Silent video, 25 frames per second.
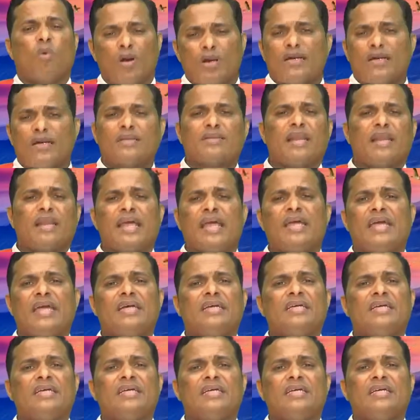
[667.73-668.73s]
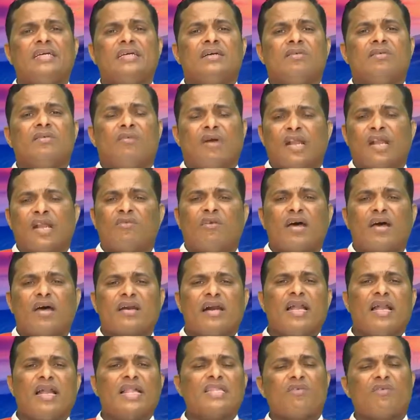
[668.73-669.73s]
ஒழுக்கத்திலே
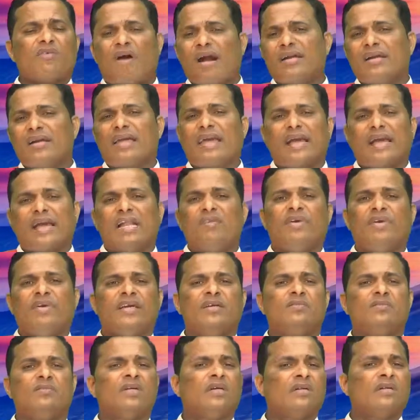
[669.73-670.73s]
வளருவார்கள் அந்த வாழ்க்கை கல்வியும்